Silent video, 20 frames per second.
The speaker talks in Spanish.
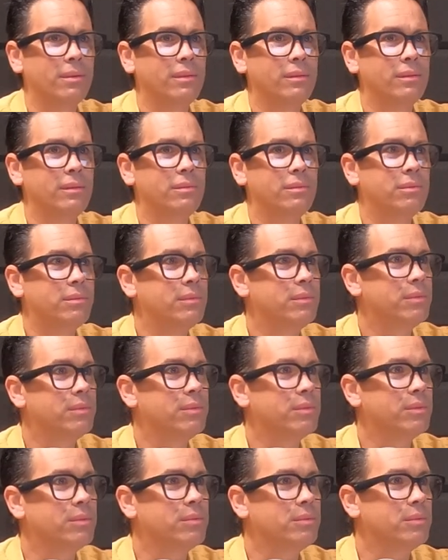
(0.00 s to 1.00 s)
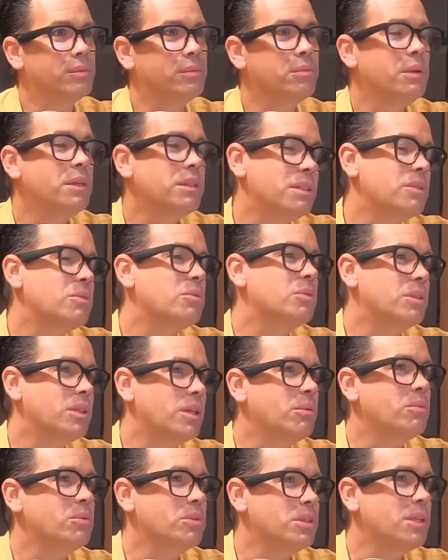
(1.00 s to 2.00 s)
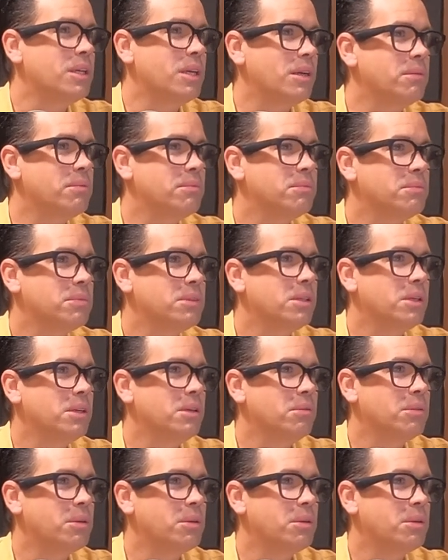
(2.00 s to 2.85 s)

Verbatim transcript: Puedes escuchar música. Puedes escuchar música, sí.